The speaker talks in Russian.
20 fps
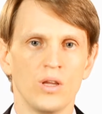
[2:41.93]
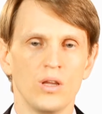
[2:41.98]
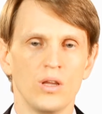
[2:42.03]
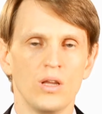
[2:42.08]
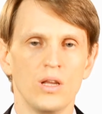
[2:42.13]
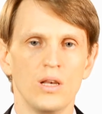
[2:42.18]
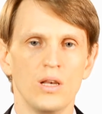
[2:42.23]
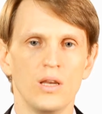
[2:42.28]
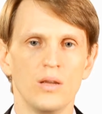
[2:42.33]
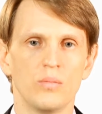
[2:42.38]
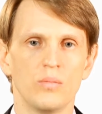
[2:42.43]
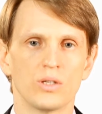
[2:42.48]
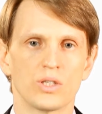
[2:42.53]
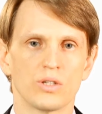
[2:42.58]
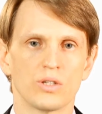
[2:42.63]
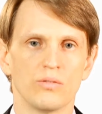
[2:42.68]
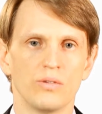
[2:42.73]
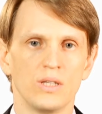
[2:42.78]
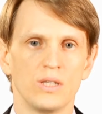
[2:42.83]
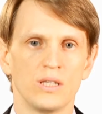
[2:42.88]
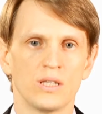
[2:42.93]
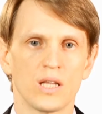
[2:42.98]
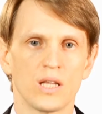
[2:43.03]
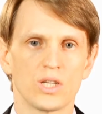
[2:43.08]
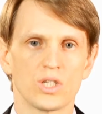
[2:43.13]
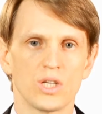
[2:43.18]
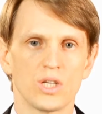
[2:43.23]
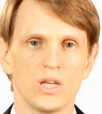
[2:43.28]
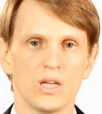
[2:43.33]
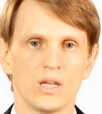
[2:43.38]
и либо же вы не
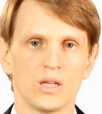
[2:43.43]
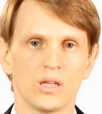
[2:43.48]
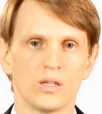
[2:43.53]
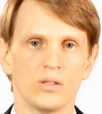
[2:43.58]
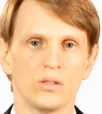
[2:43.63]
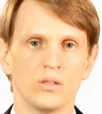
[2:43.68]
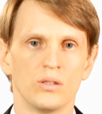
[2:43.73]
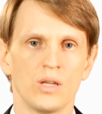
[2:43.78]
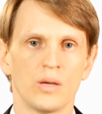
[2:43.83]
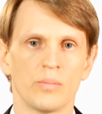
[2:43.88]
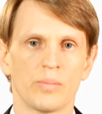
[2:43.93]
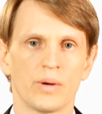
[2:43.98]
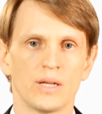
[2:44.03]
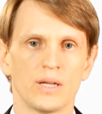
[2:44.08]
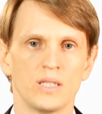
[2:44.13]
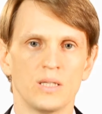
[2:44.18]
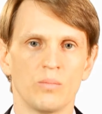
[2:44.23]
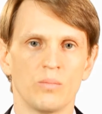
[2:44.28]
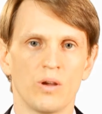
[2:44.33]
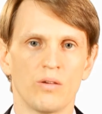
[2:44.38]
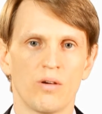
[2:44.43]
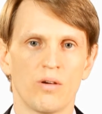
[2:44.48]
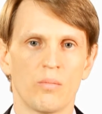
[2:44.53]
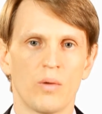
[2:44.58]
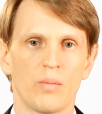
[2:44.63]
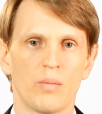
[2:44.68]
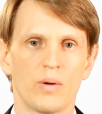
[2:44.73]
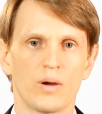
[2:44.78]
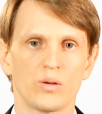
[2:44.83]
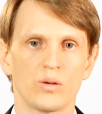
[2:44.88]
нашли необходимое вам
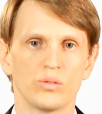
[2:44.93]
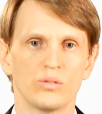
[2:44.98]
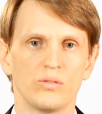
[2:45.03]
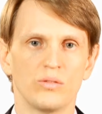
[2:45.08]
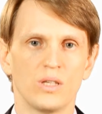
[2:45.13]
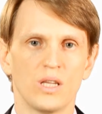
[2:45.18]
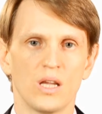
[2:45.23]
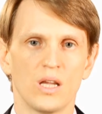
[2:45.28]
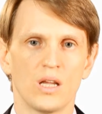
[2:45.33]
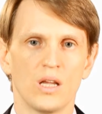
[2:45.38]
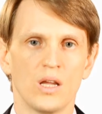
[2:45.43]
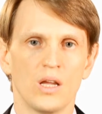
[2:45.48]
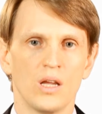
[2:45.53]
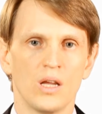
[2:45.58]
оборудование,